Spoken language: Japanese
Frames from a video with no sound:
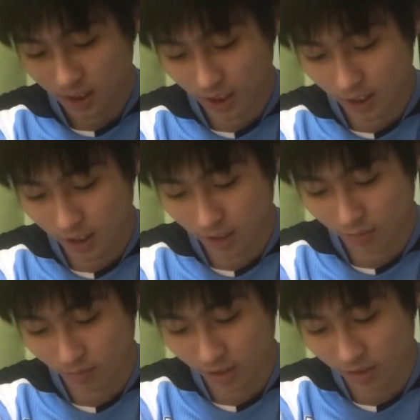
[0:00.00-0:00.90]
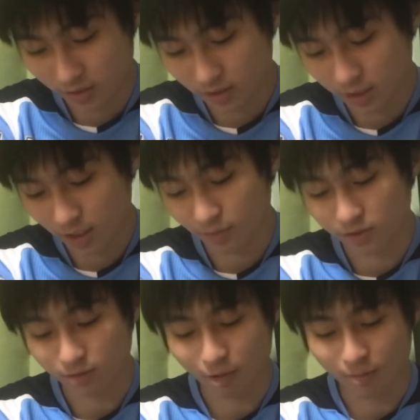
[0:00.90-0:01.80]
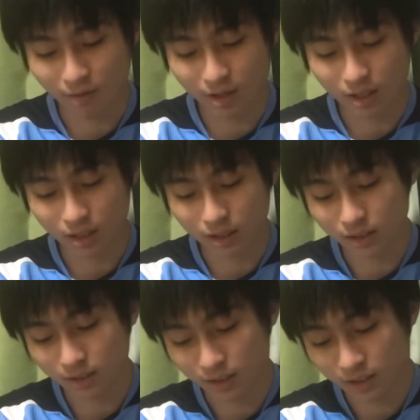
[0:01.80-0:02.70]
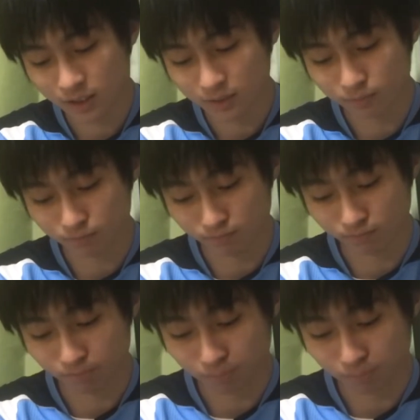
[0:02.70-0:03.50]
で、えー、マイネル・サーパスはまパワーがあってねうん